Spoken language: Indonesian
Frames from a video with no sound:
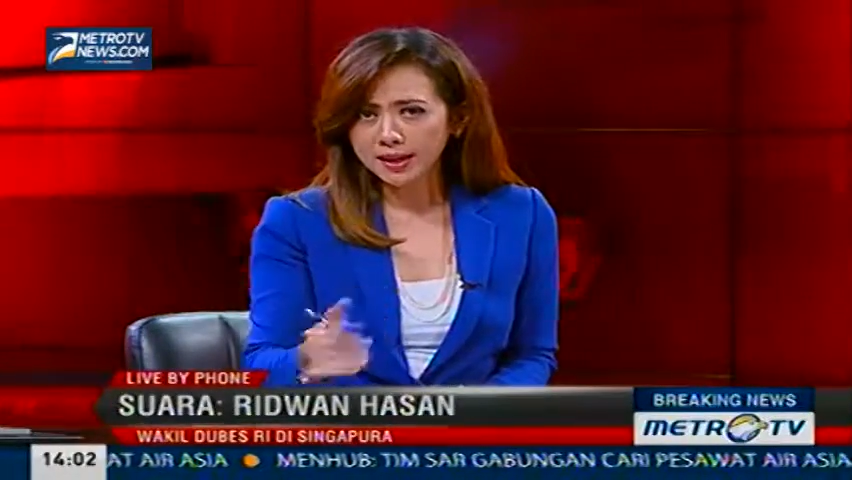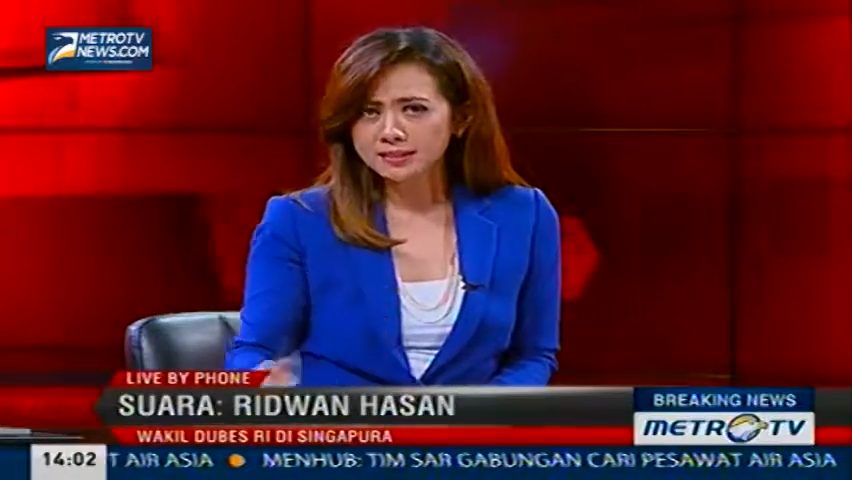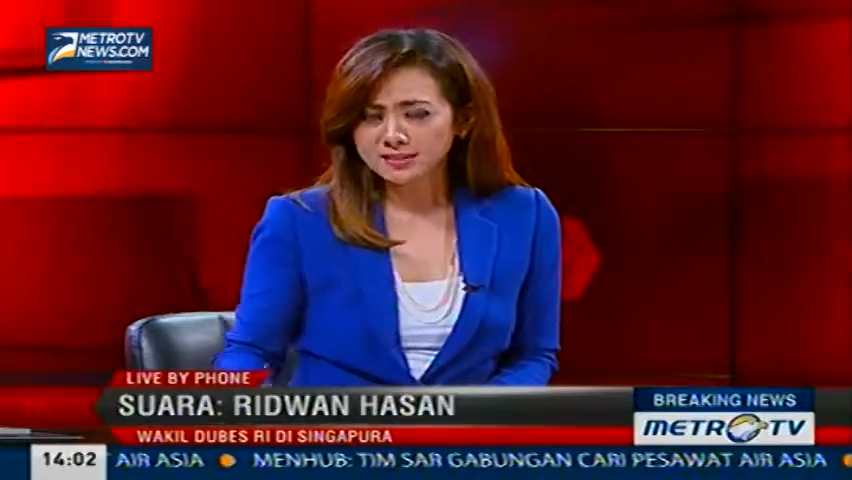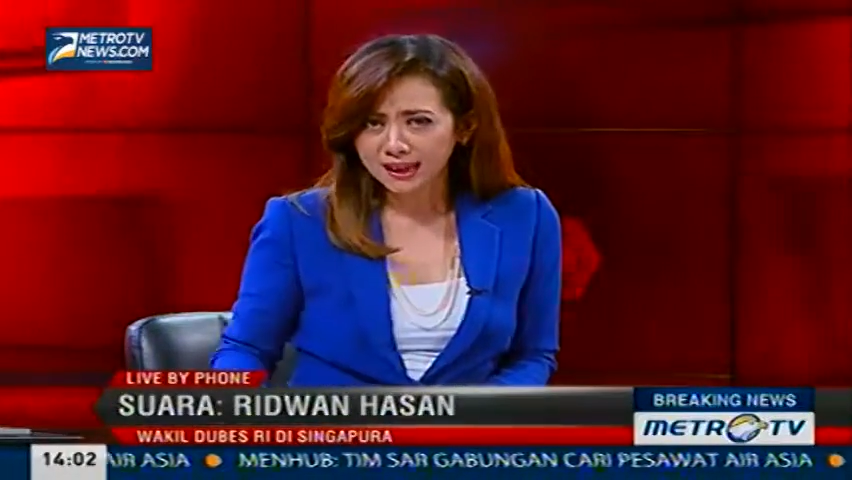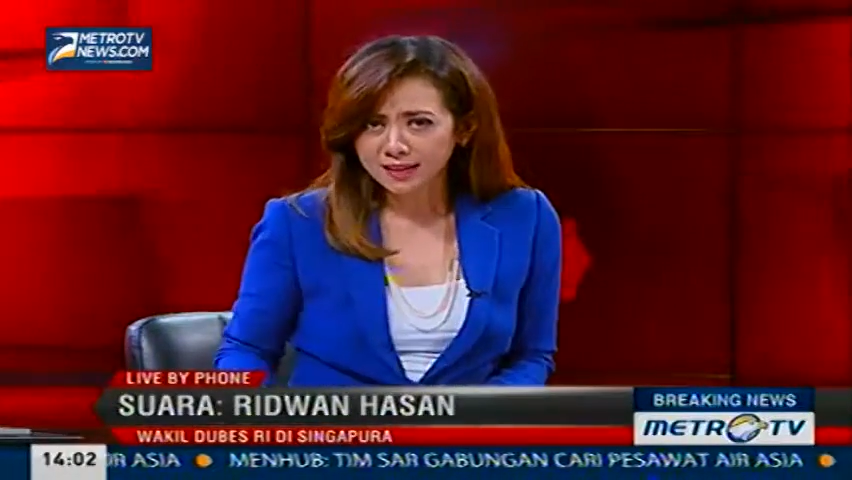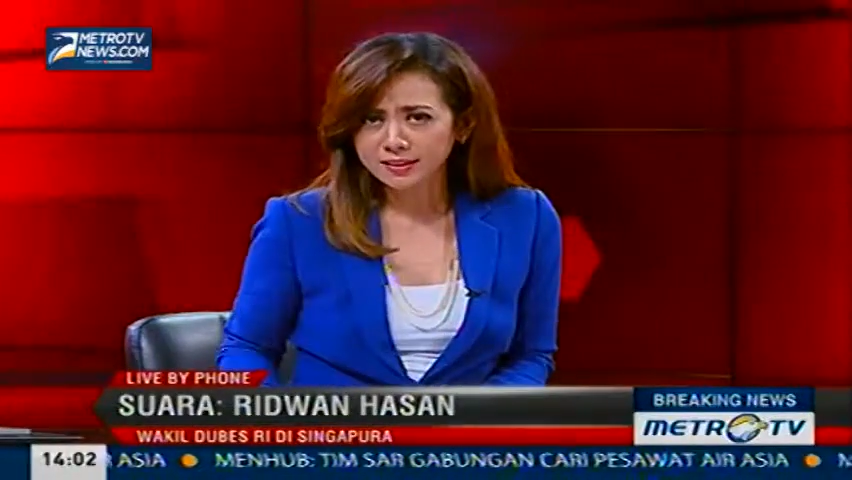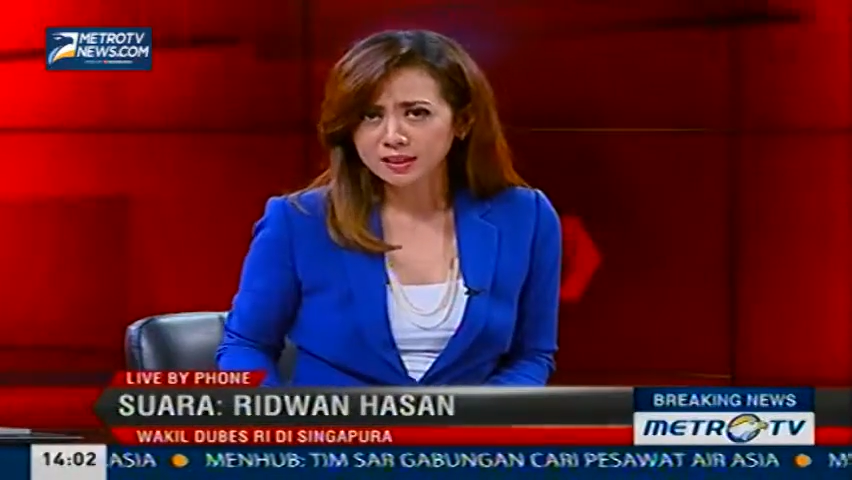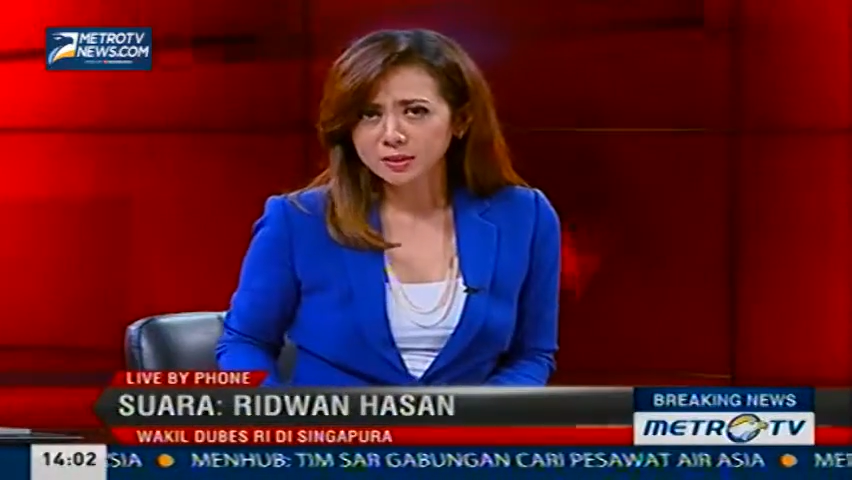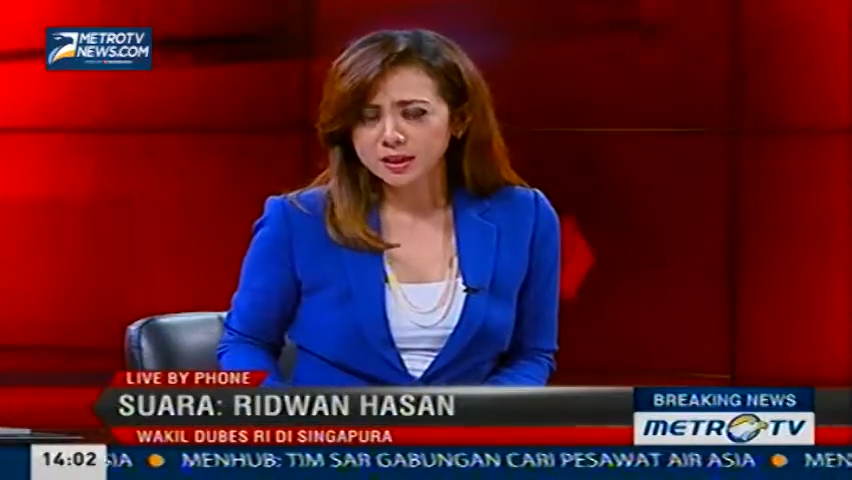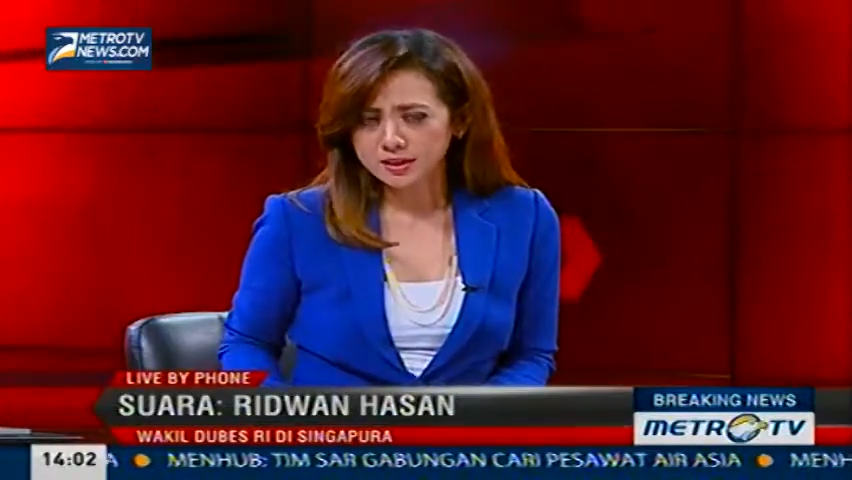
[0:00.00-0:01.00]
yang saat jadi,
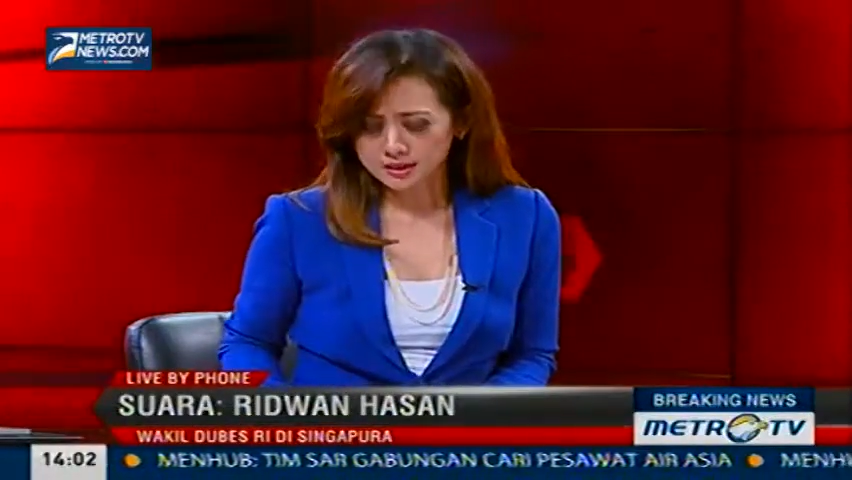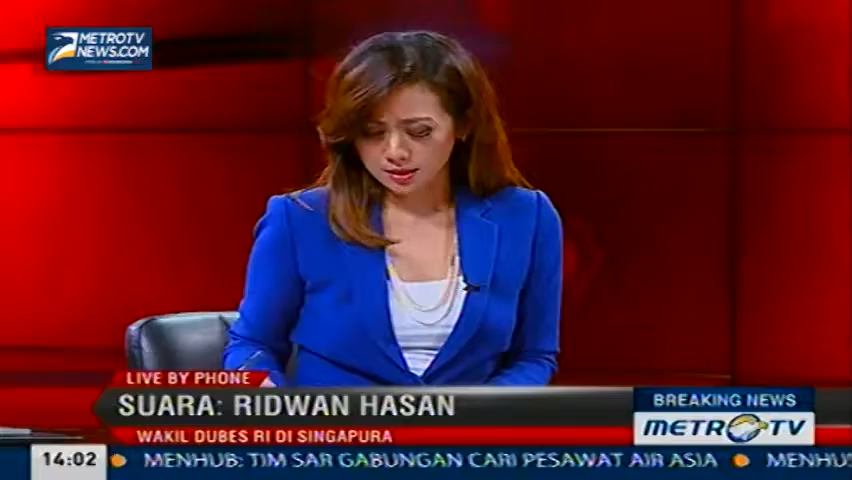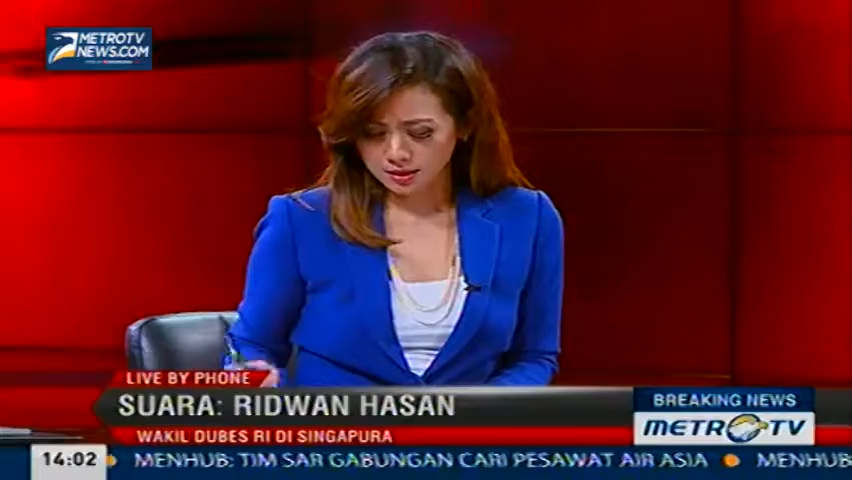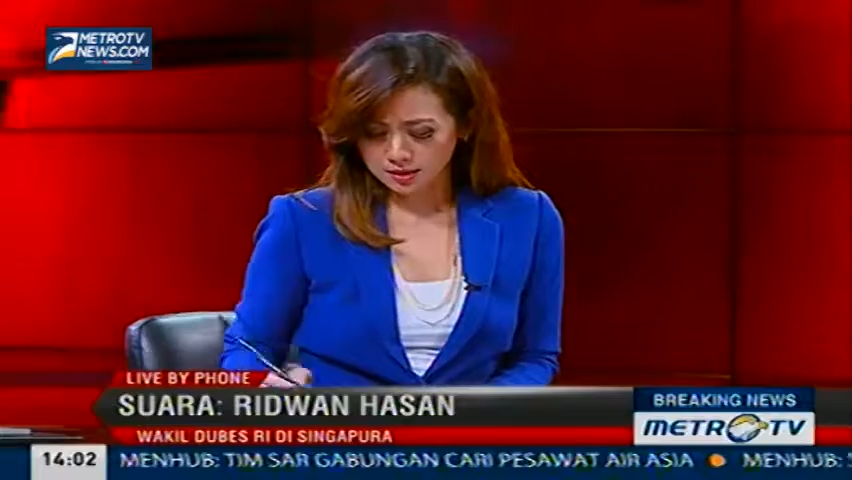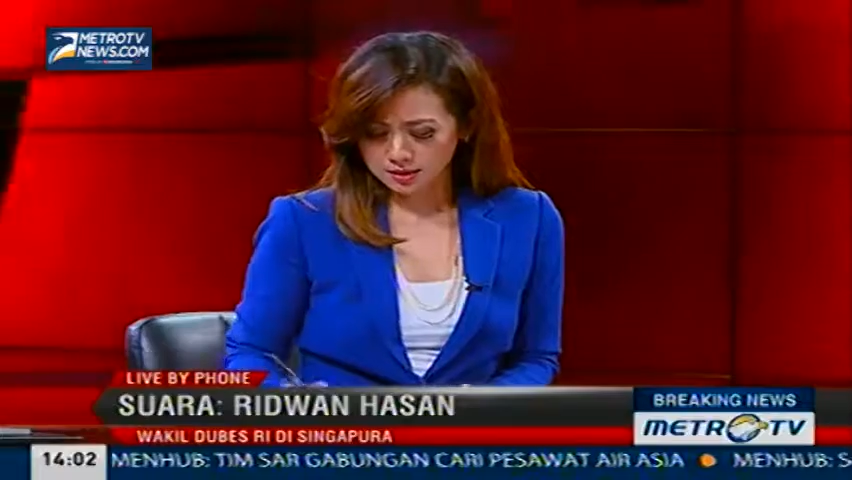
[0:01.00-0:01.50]
ini berada di sana?